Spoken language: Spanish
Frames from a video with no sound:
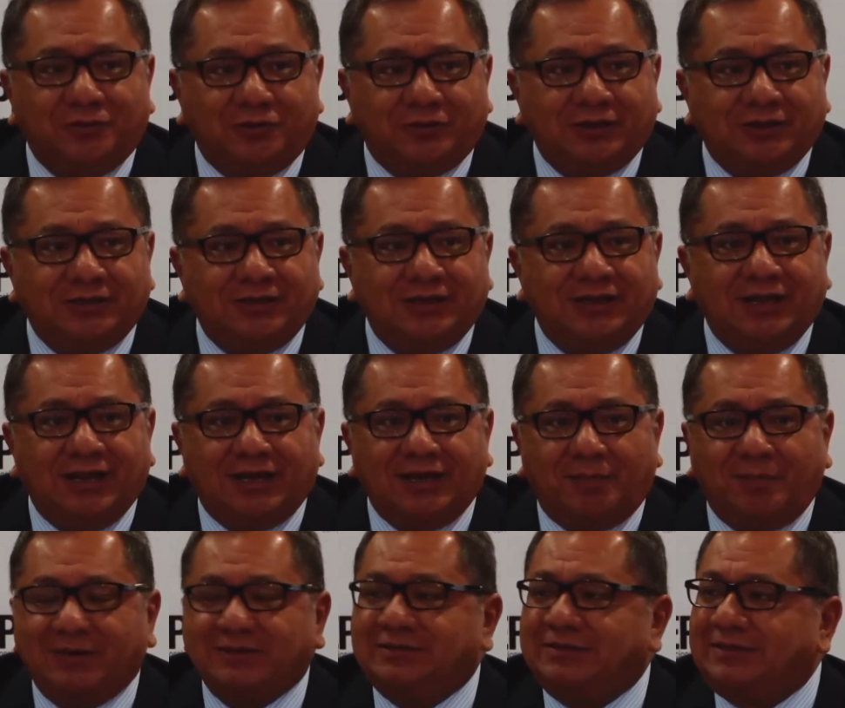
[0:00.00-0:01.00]
los que tienen la
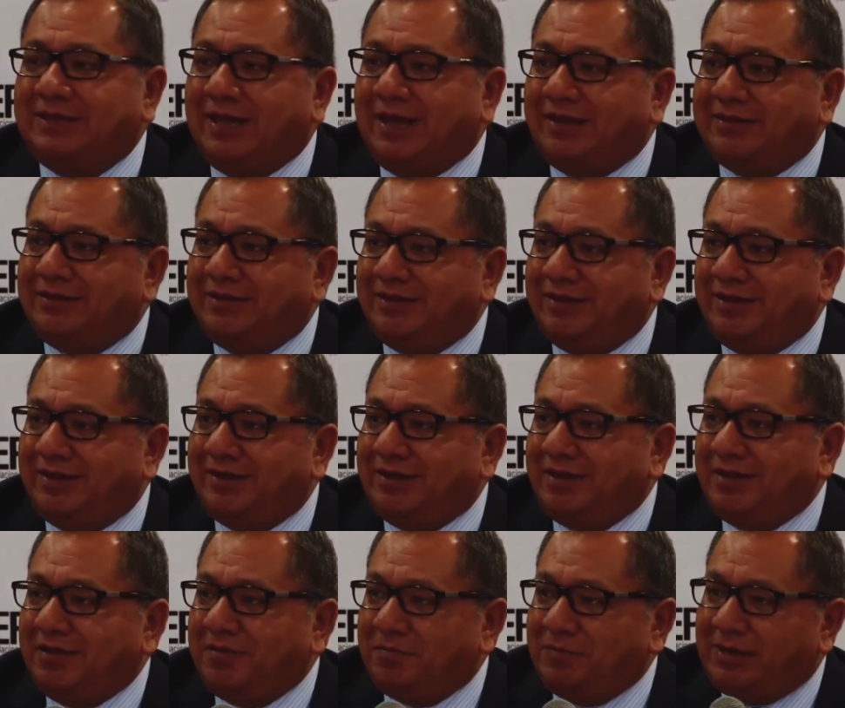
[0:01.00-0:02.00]
capacidad de
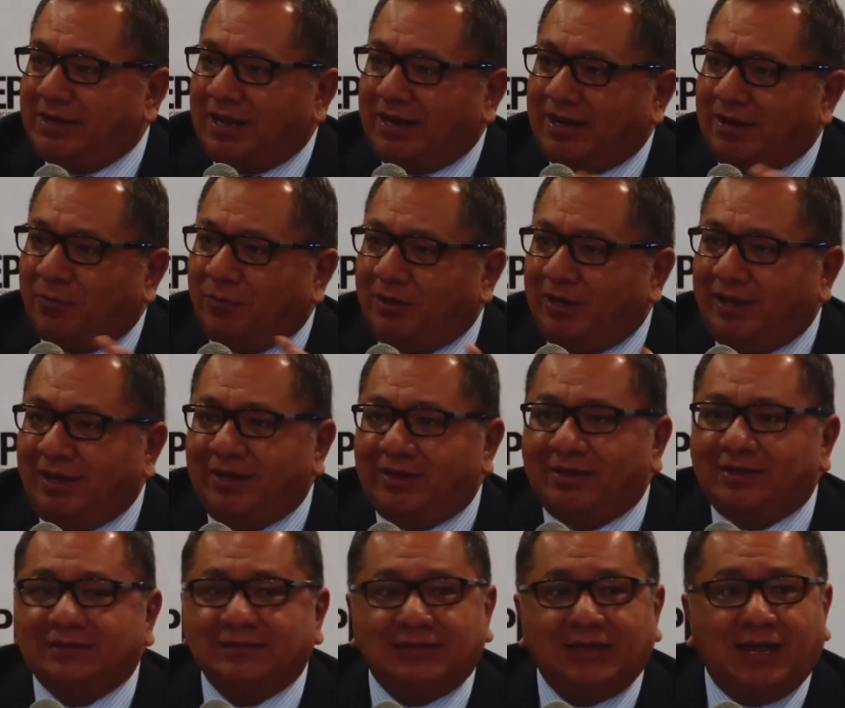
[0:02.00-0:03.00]
mirar la bola de
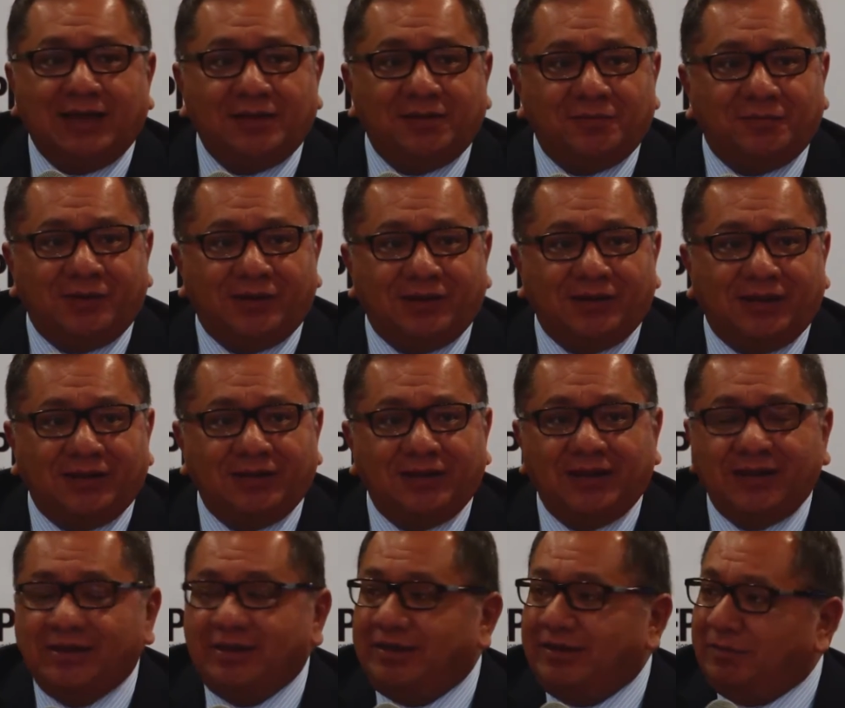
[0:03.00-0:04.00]
cristal, ¿verdad?
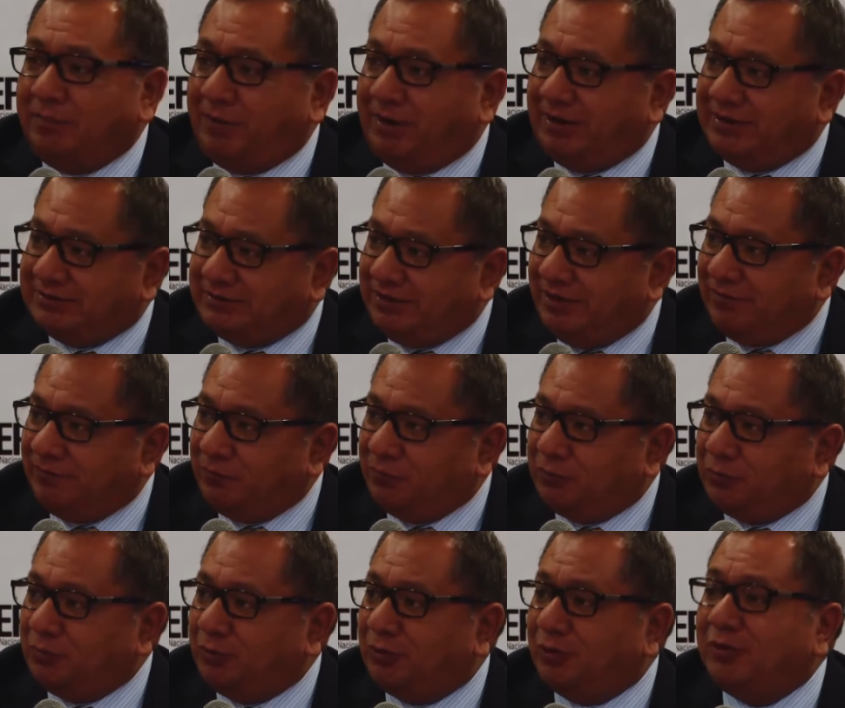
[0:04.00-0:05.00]
Y predecir el
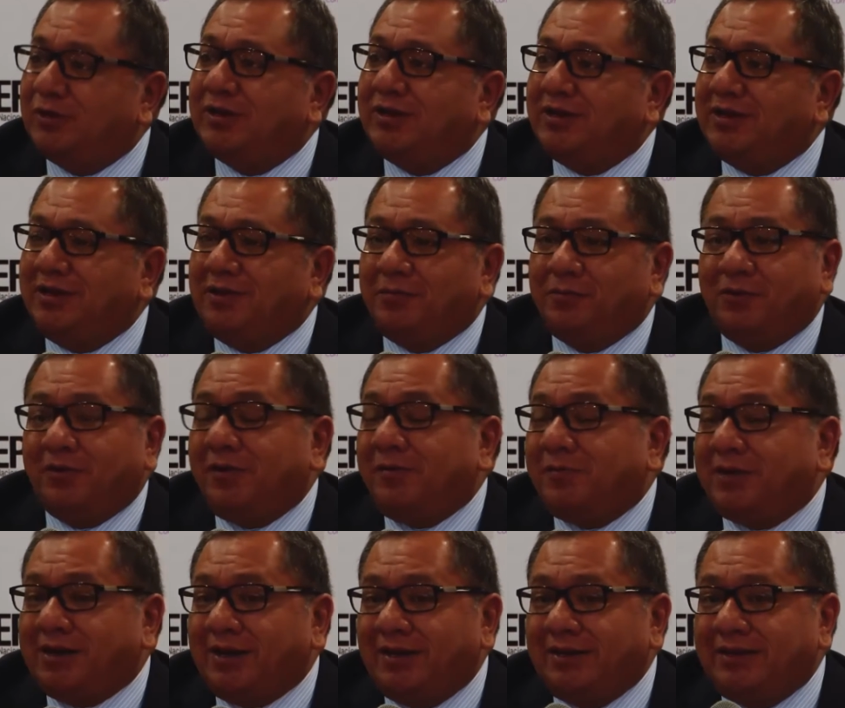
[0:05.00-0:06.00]
futuro. Pues
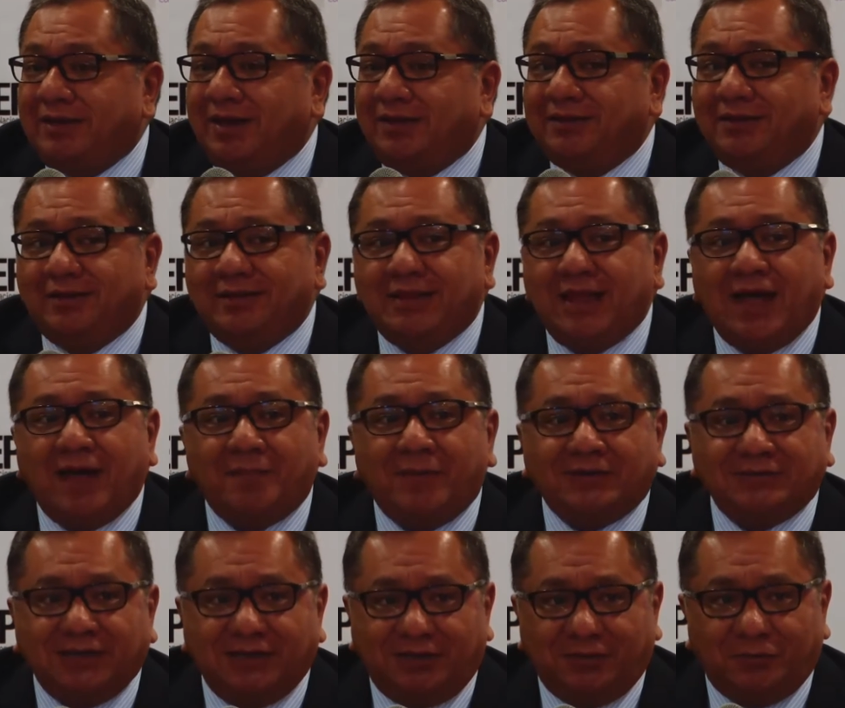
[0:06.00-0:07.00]
en realidad nada
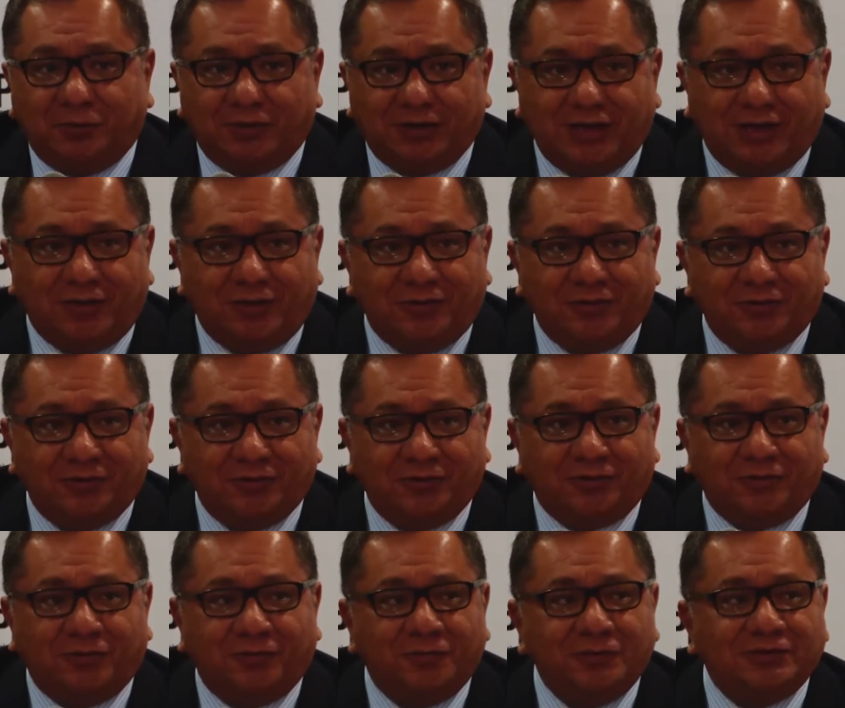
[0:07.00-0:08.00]
más equivocado. Los
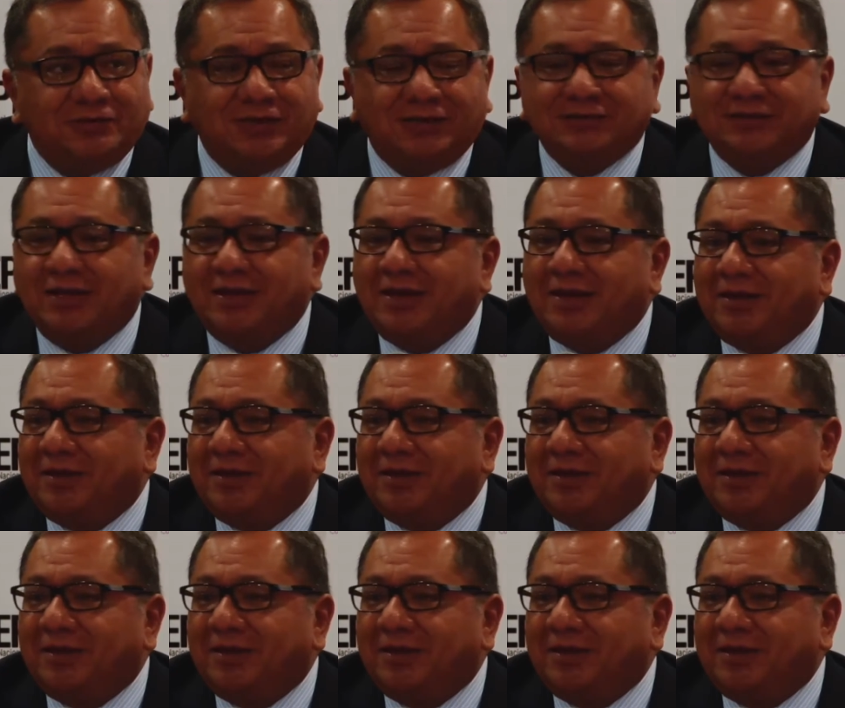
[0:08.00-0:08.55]
economistas